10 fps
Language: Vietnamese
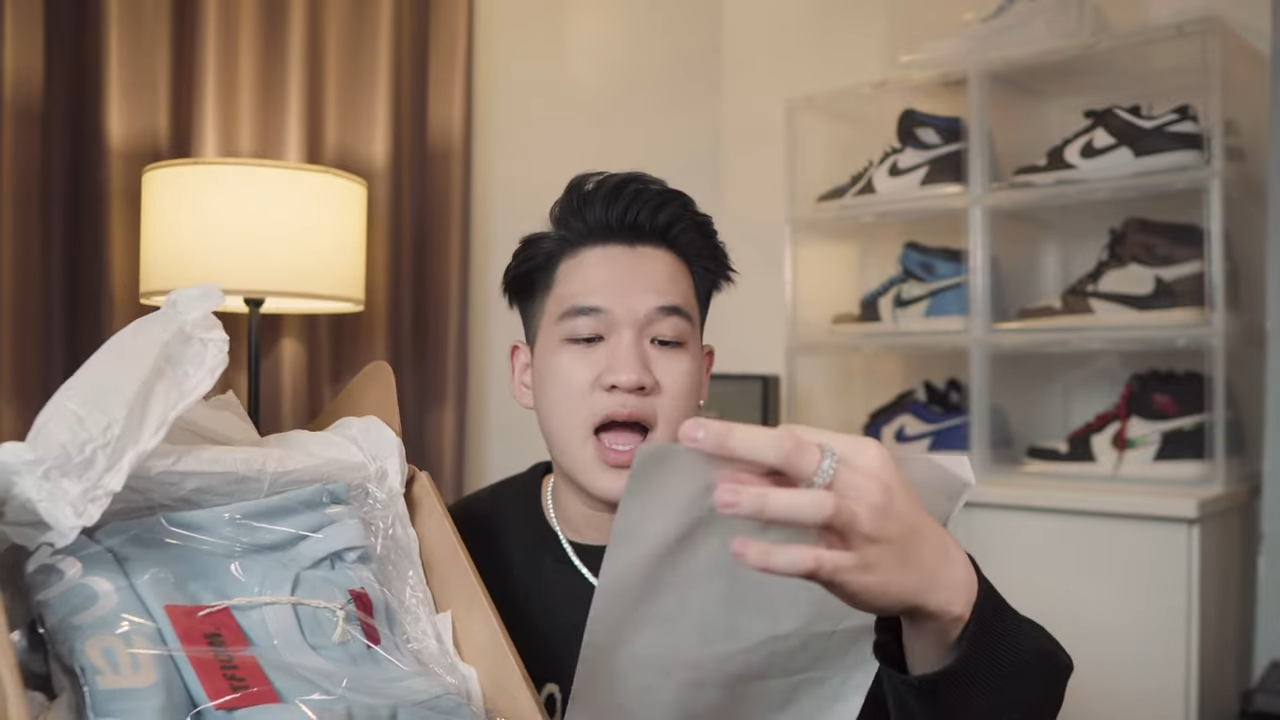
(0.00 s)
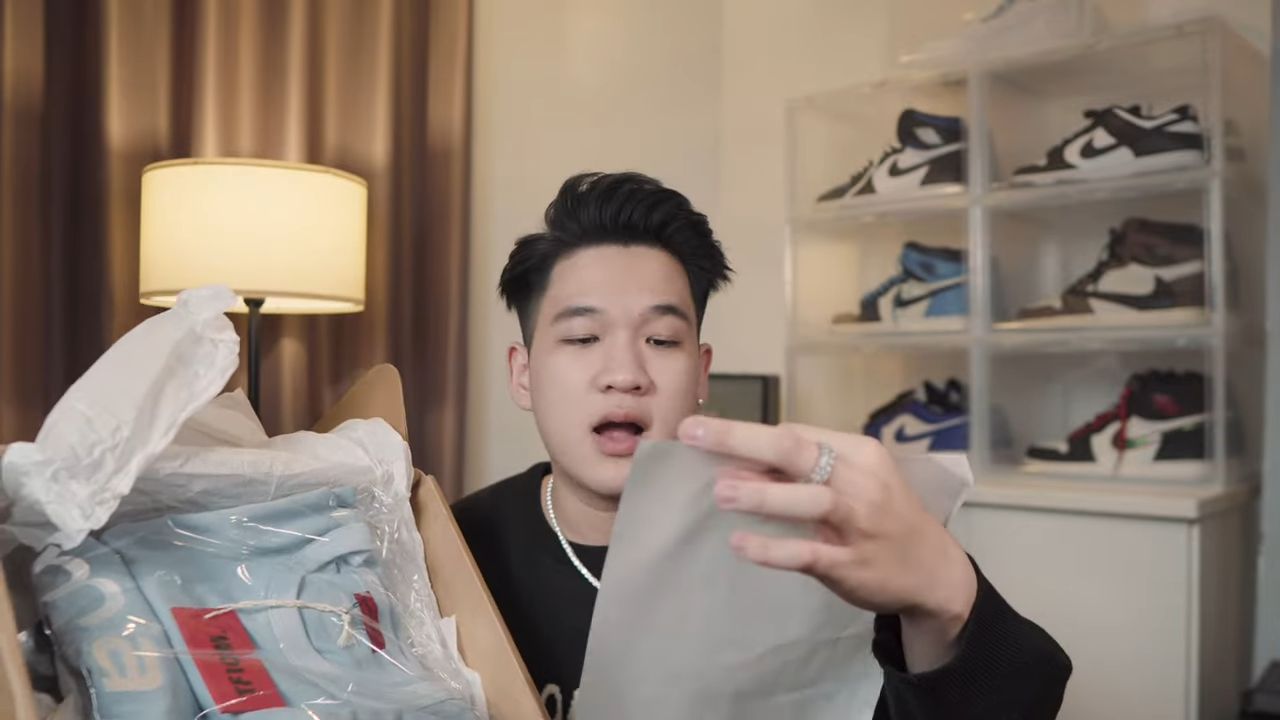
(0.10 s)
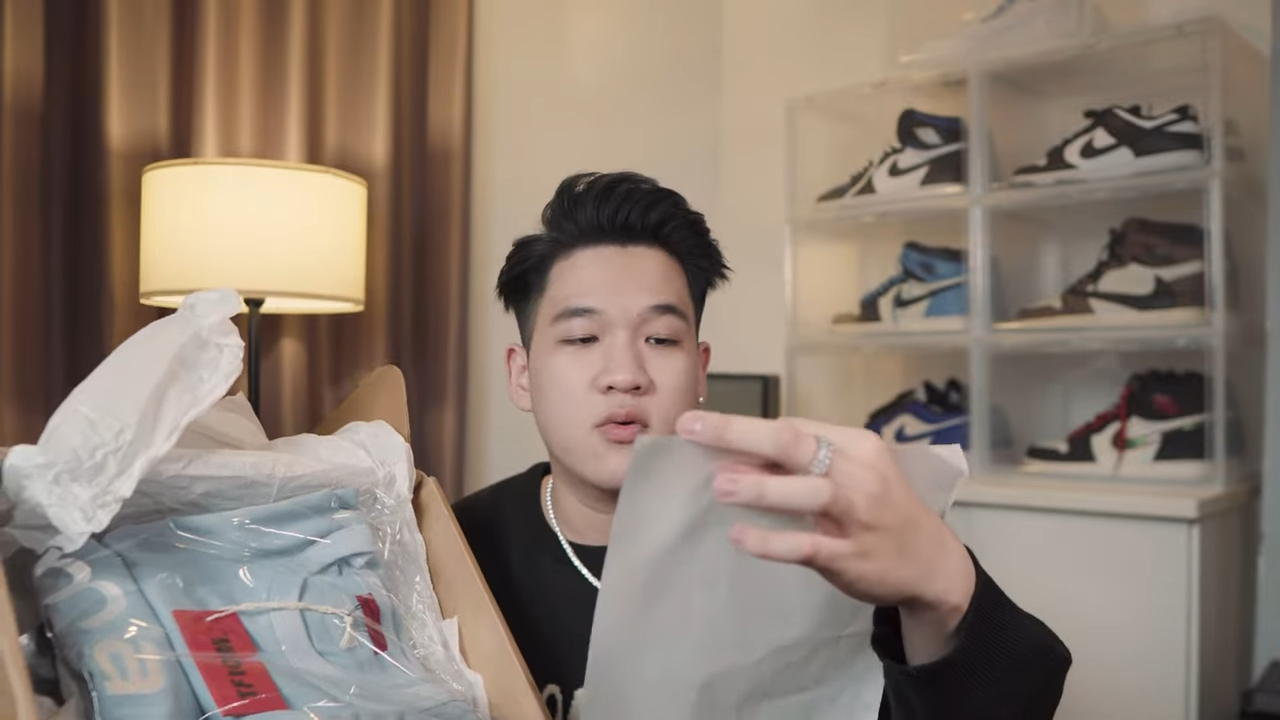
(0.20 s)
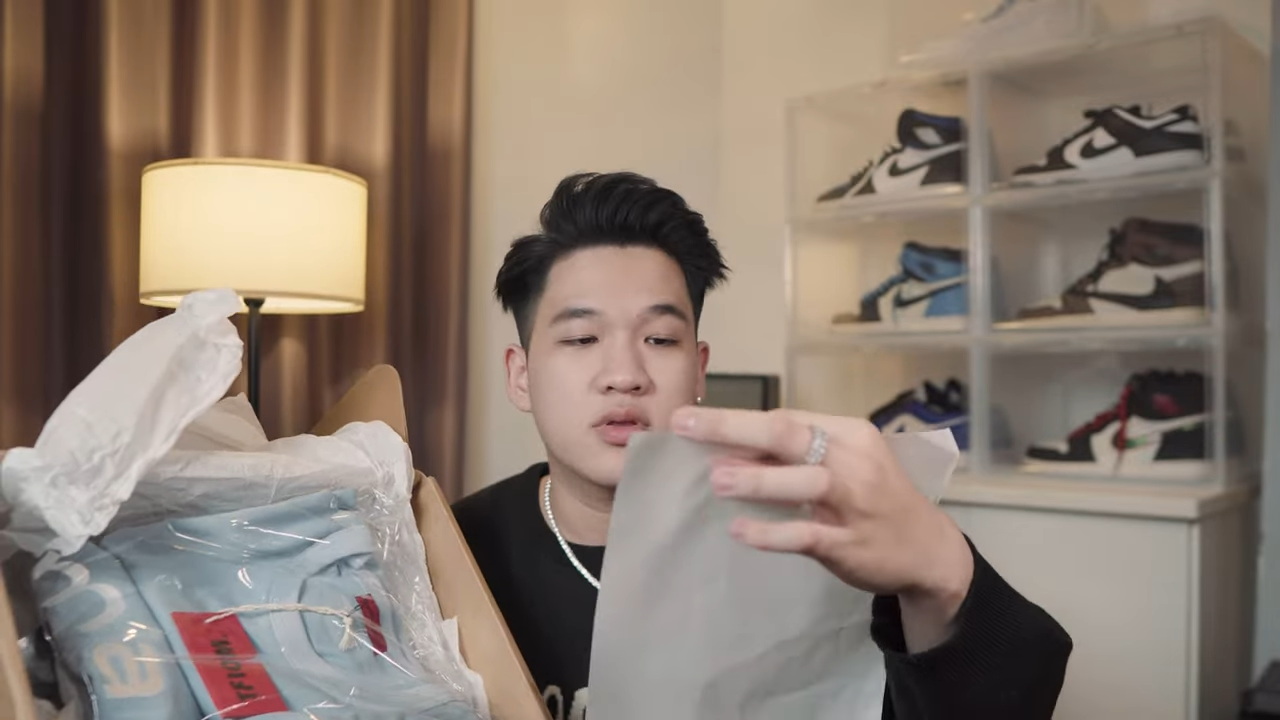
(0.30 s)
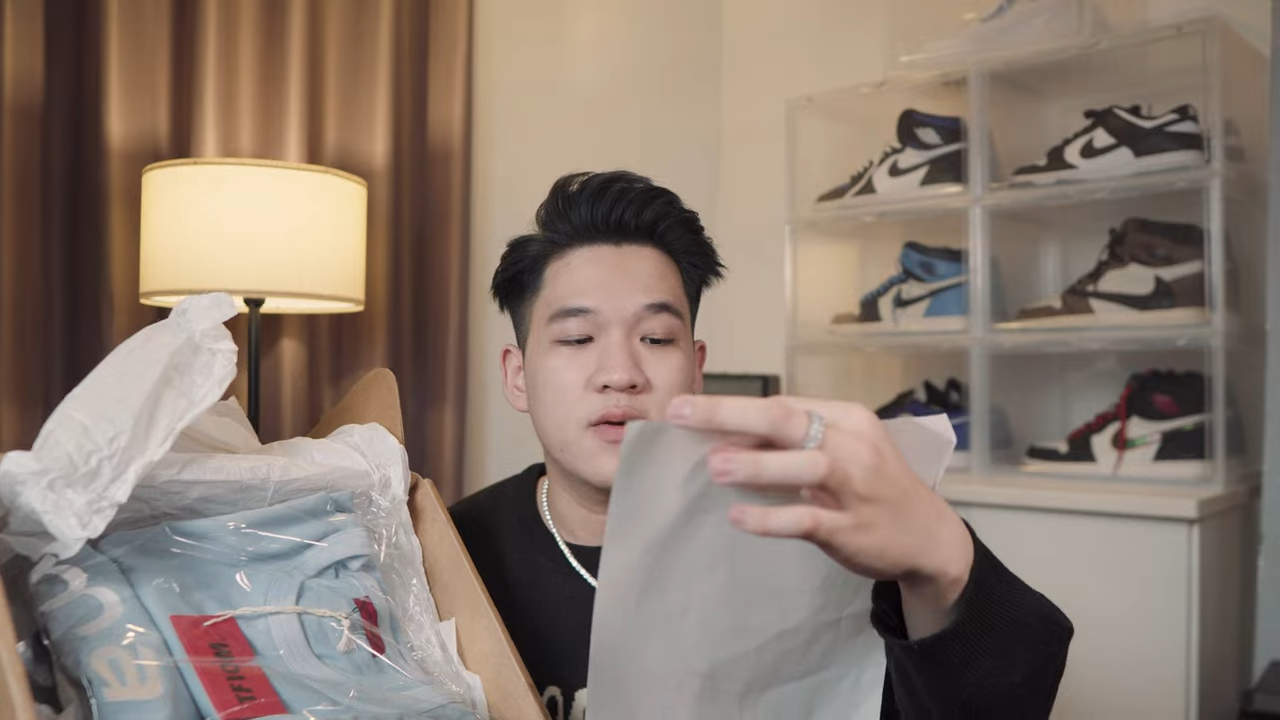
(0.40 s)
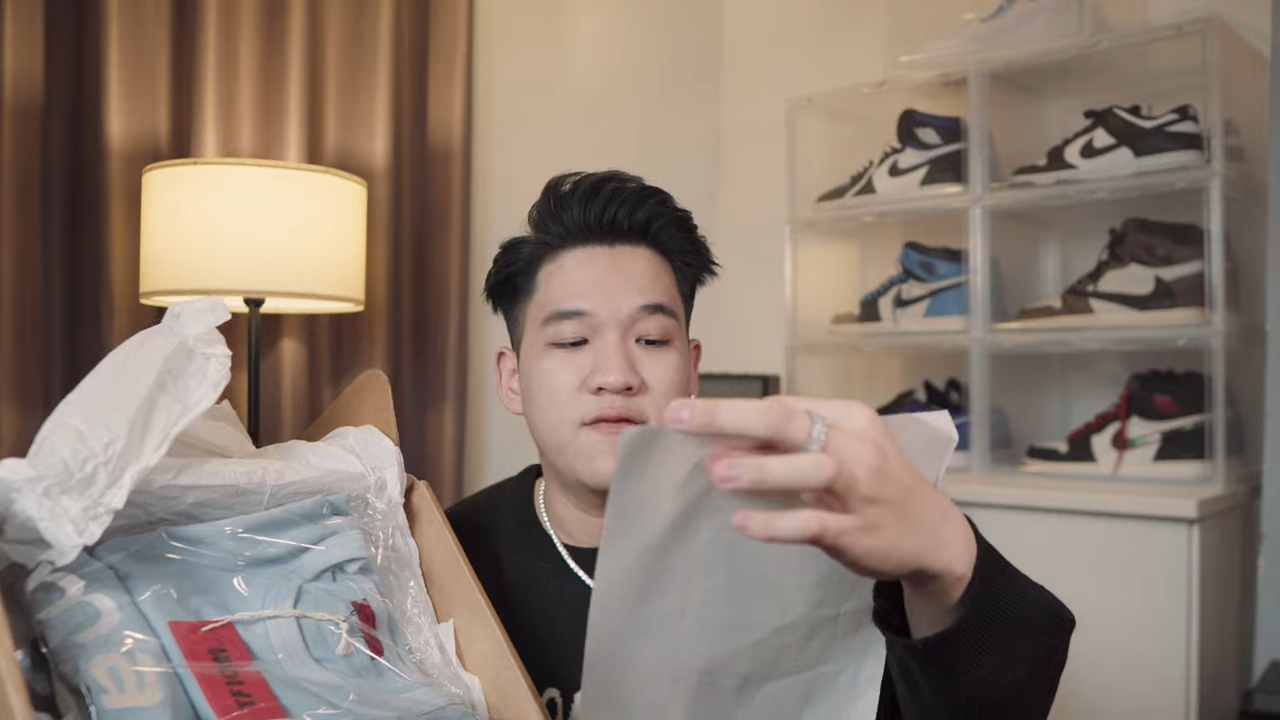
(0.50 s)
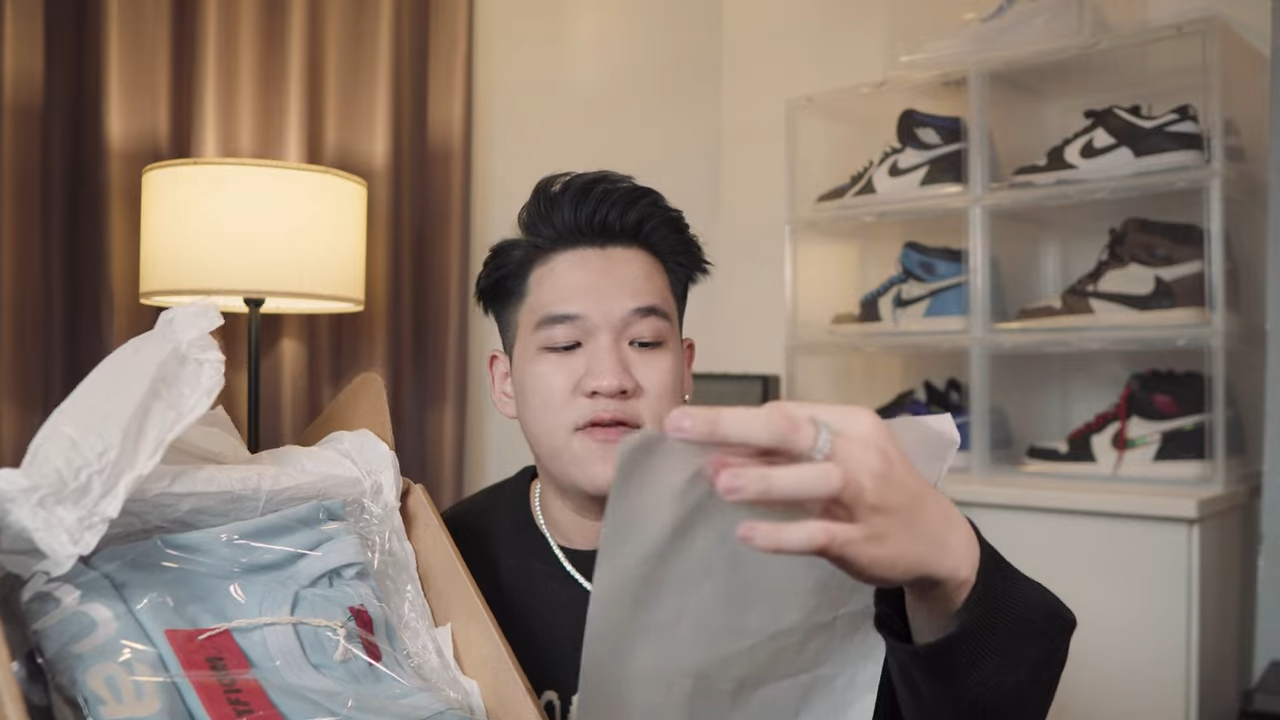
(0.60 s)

tag của sản